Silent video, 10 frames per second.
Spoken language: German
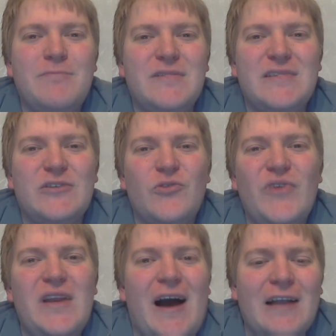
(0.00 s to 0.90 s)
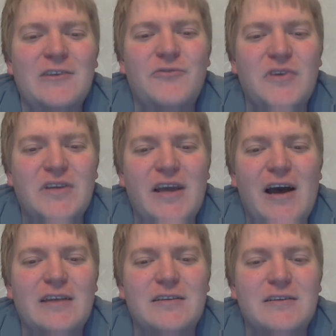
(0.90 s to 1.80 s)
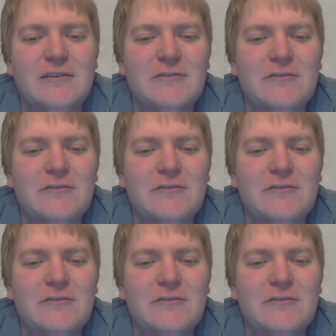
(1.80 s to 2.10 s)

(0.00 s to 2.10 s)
gibt so viele Arten von Theater.